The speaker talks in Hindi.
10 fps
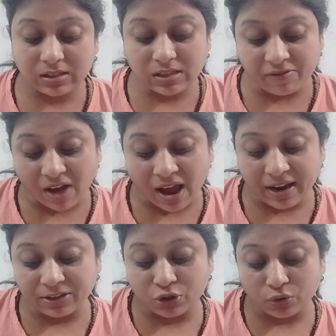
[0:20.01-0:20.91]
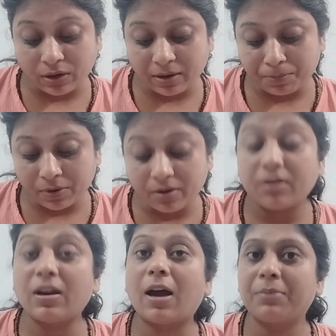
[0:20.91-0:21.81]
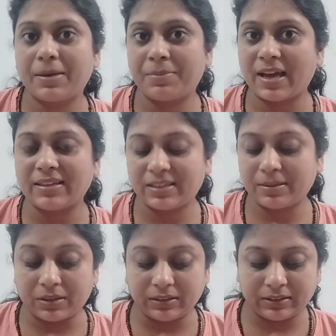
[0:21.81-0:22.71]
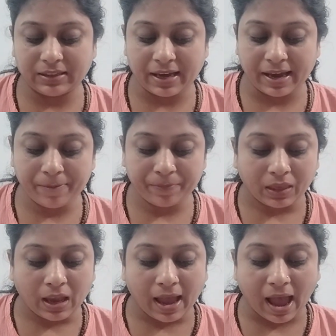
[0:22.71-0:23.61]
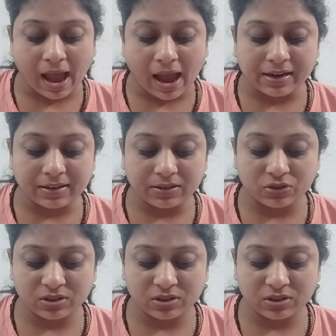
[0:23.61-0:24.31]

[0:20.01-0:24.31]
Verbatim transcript: सवाइन जोनेपर नाम के प्लांट से बनती है एंड uh,